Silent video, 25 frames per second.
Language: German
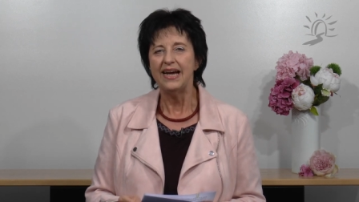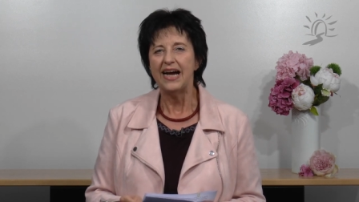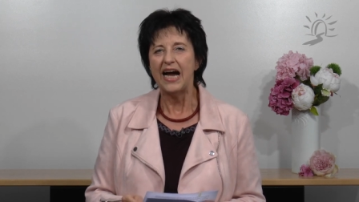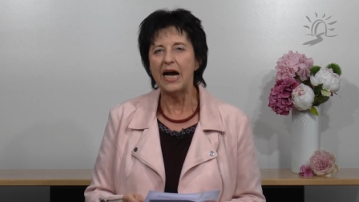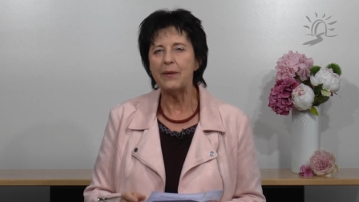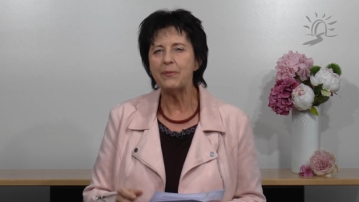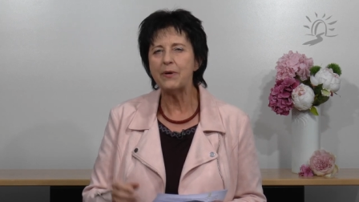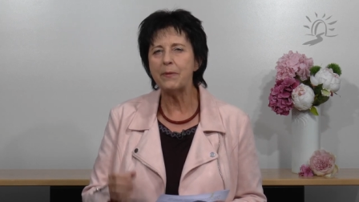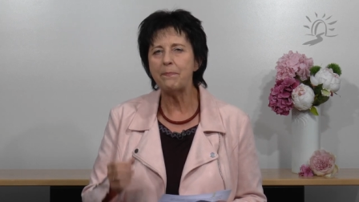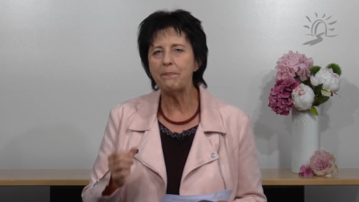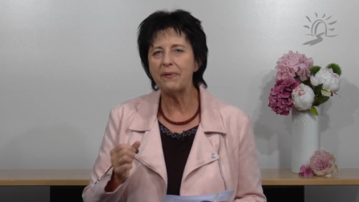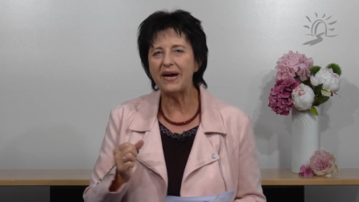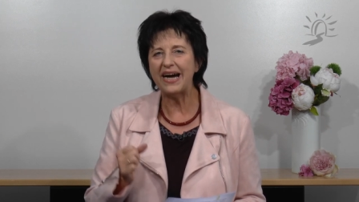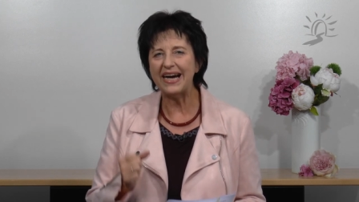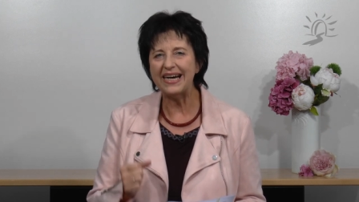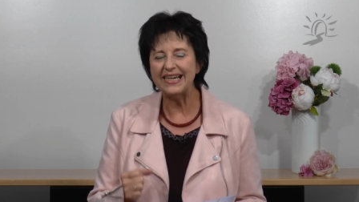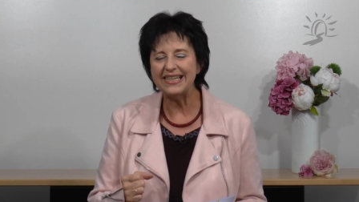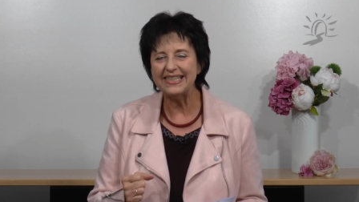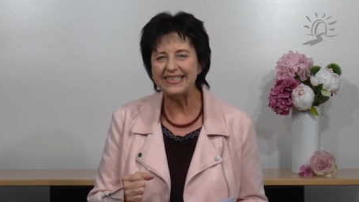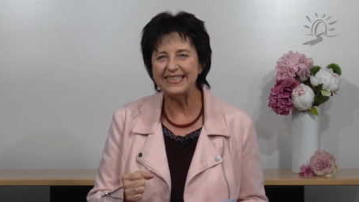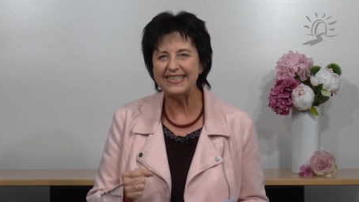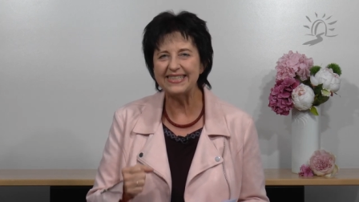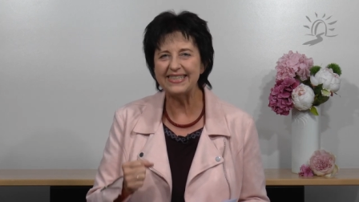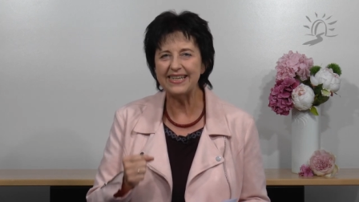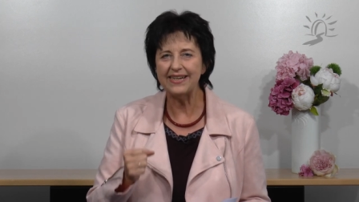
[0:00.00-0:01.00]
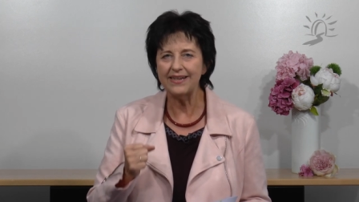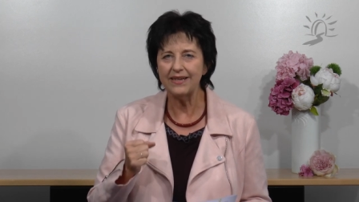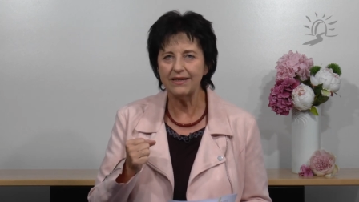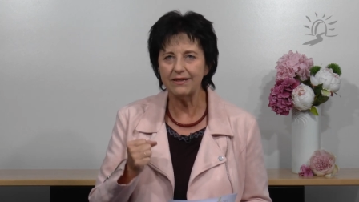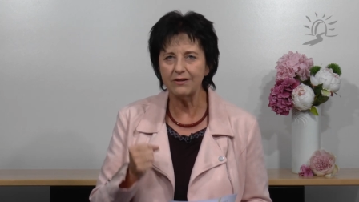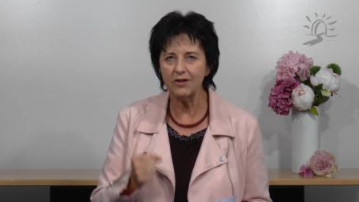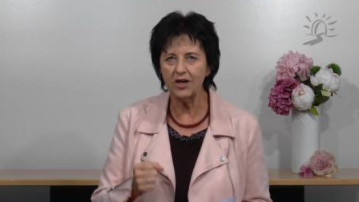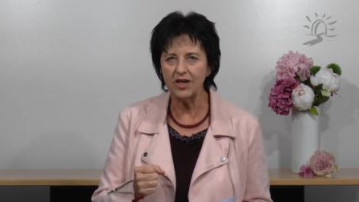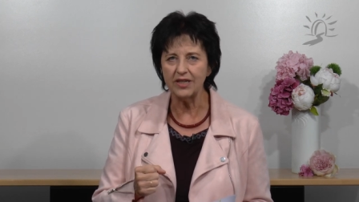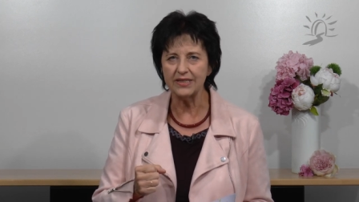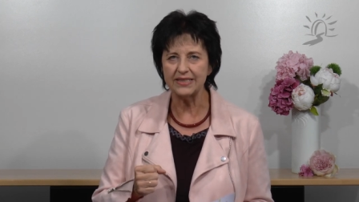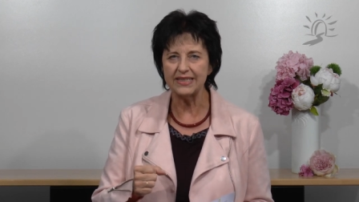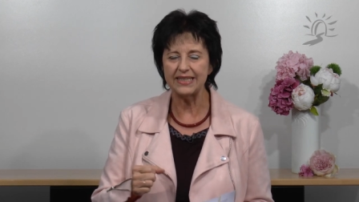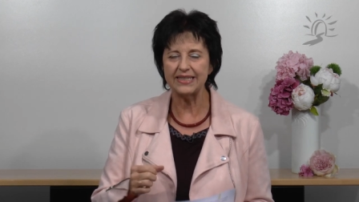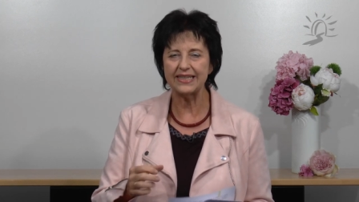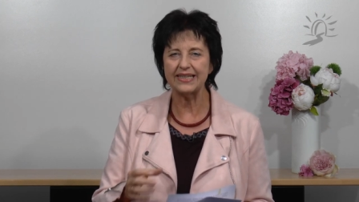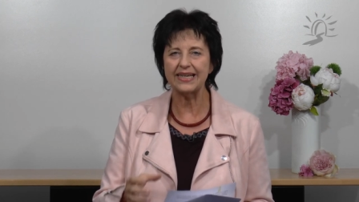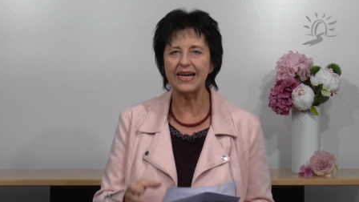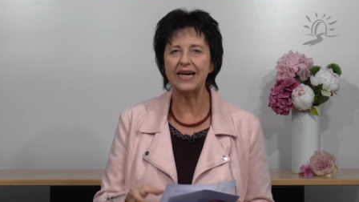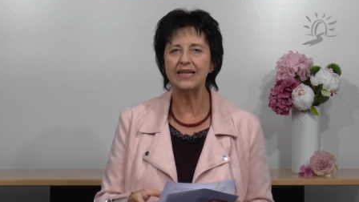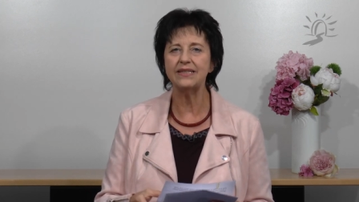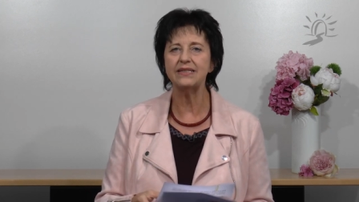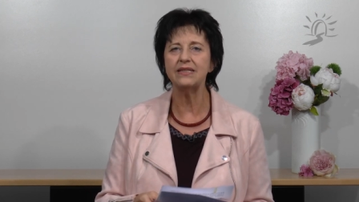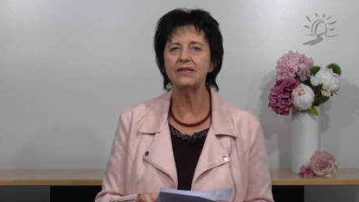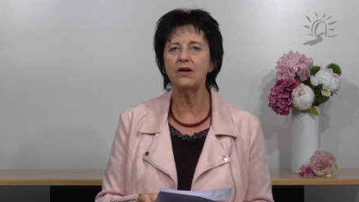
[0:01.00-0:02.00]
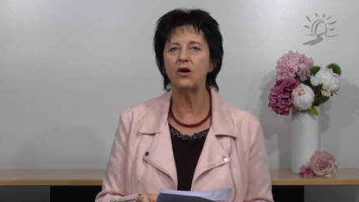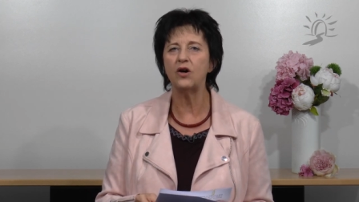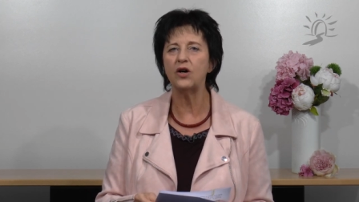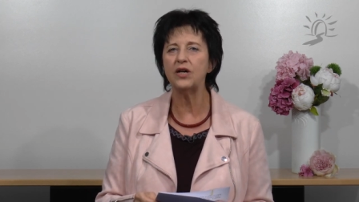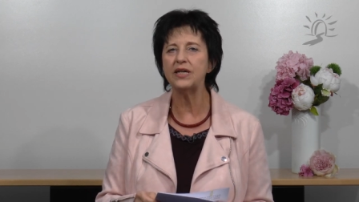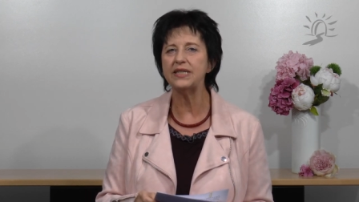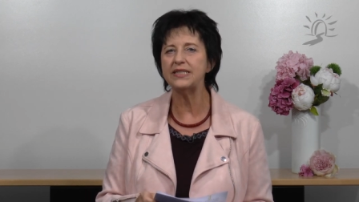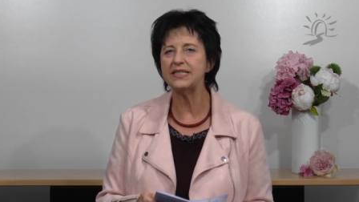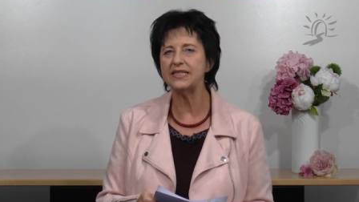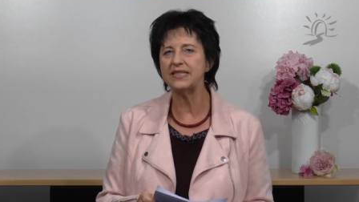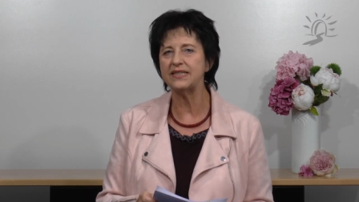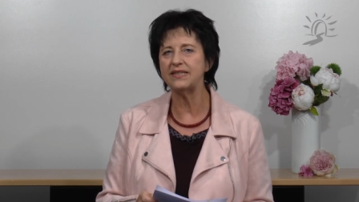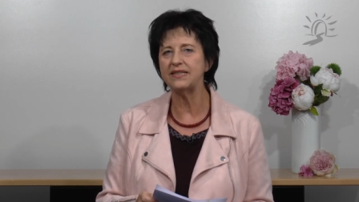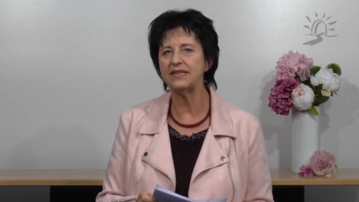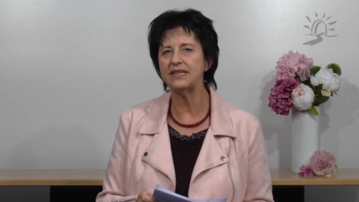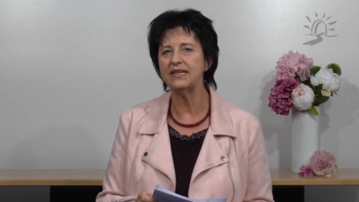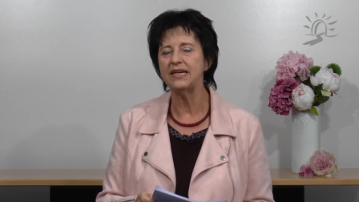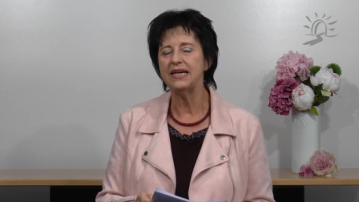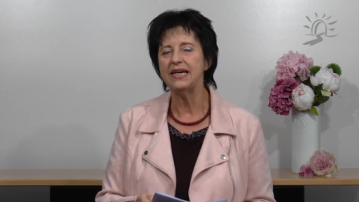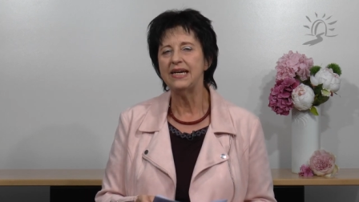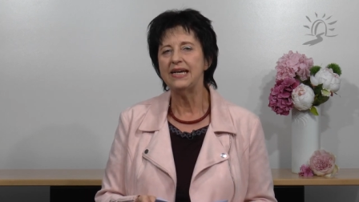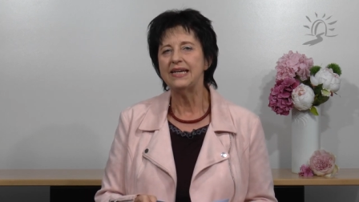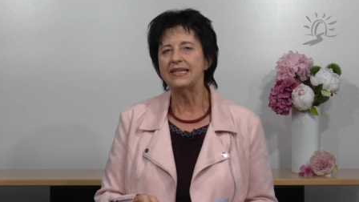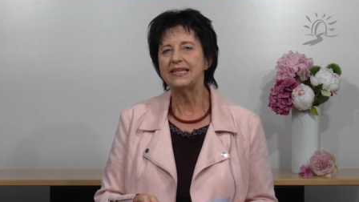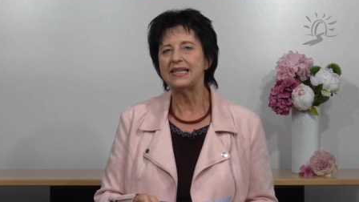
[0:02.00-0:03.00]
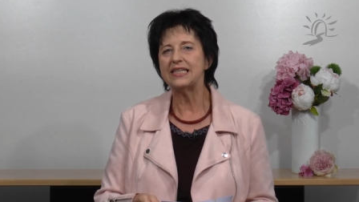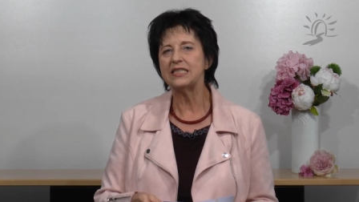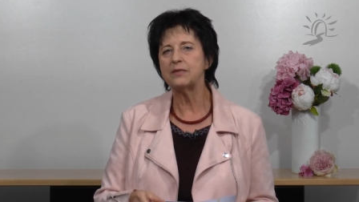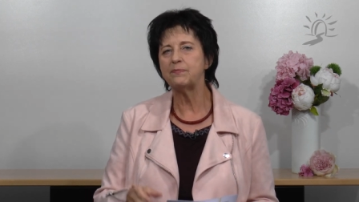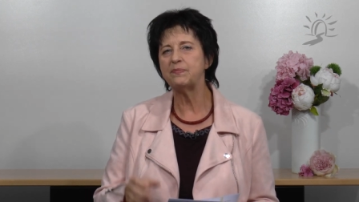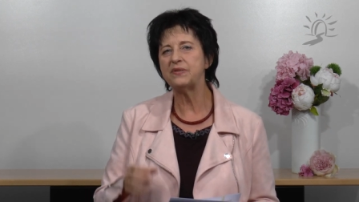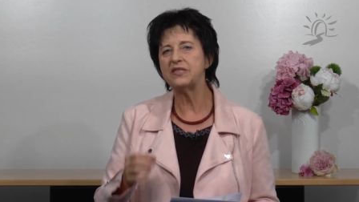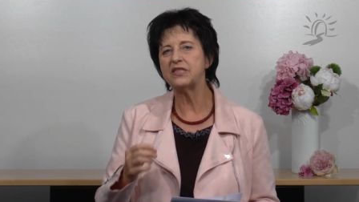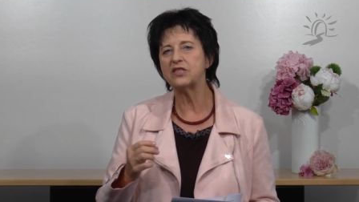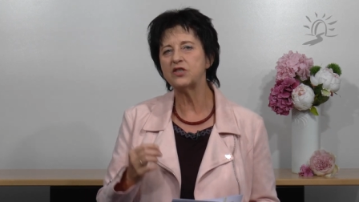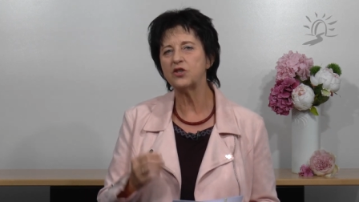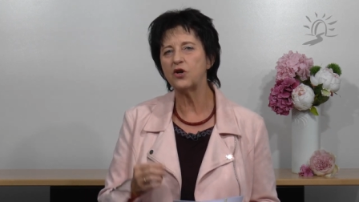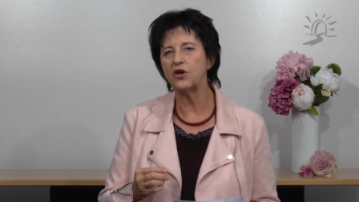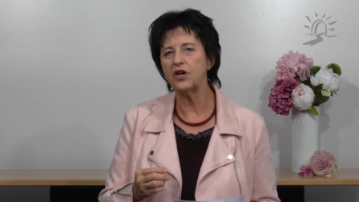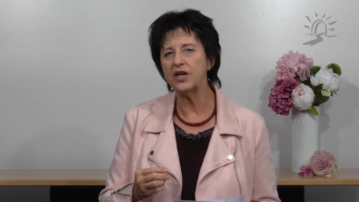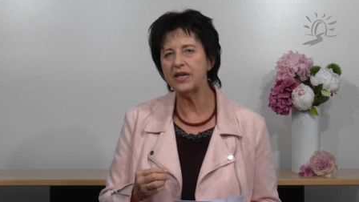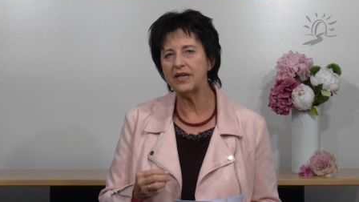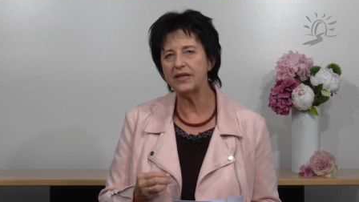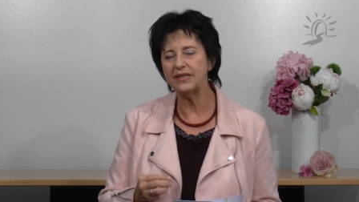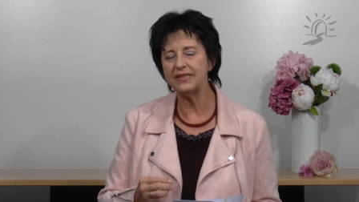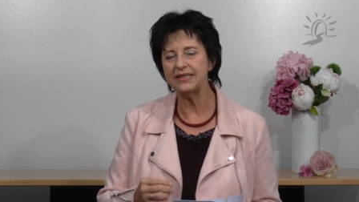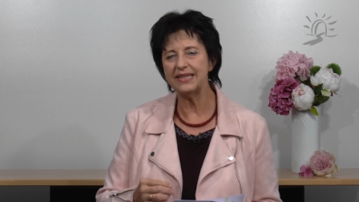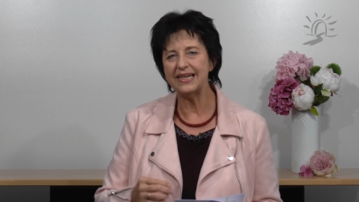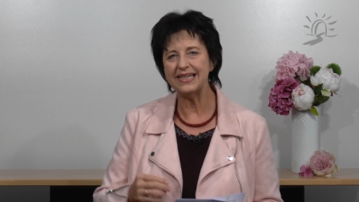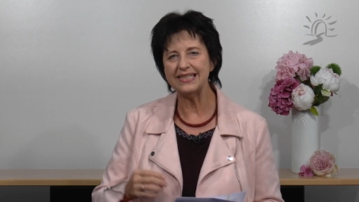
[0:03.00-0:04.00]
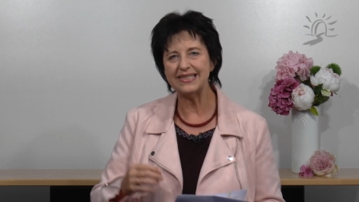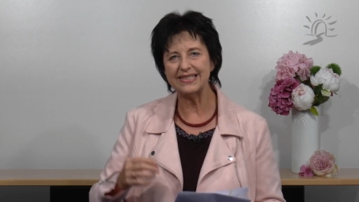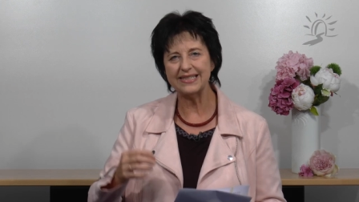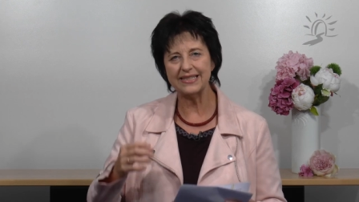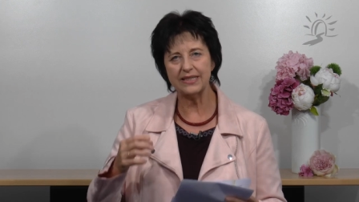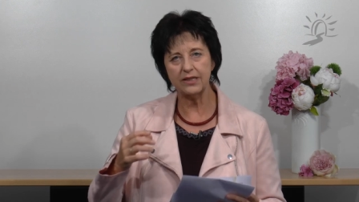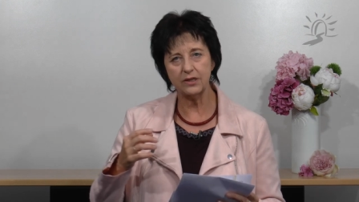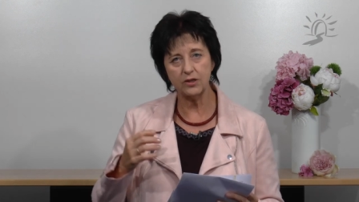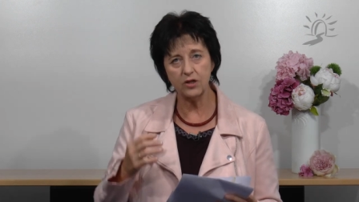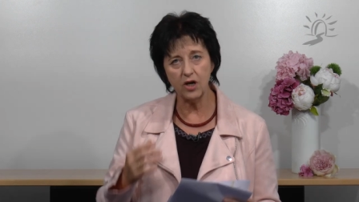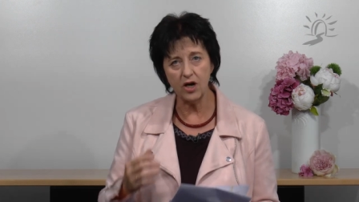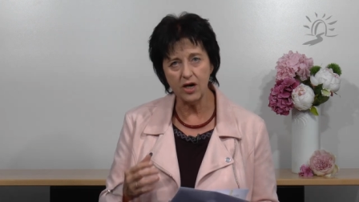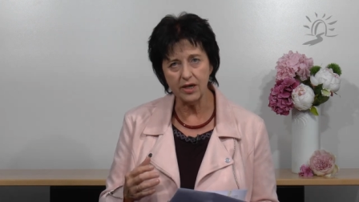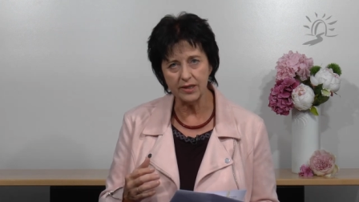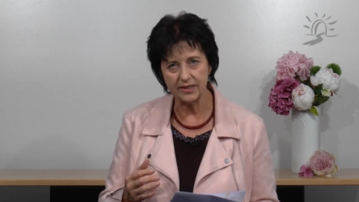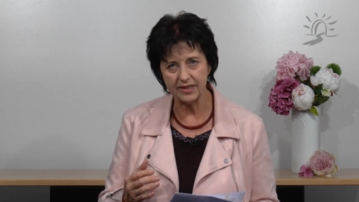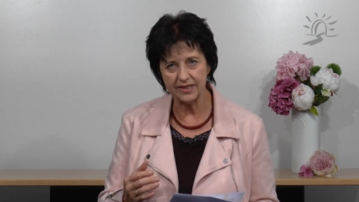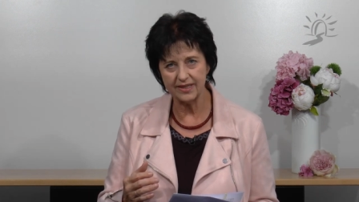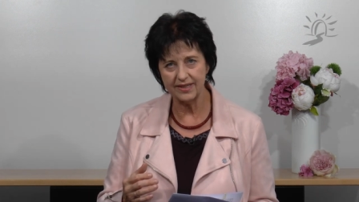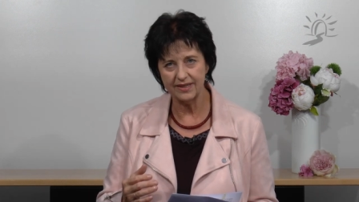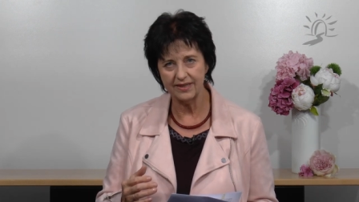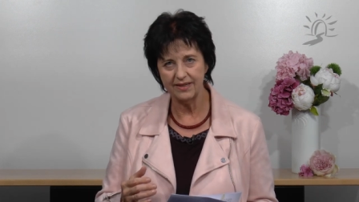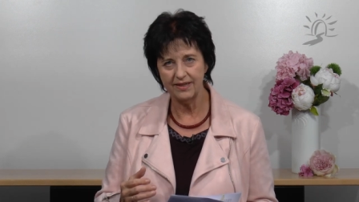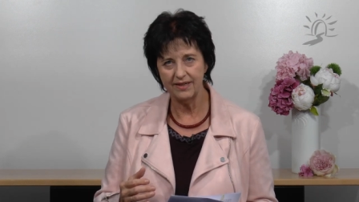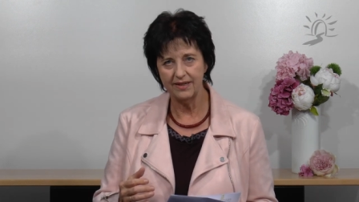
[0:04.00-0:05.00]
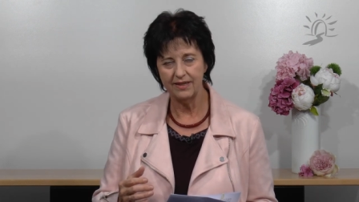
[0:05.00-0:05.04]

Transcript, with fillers: Aber preis sei Gott, ich kann heute das bezeugen, dass Gott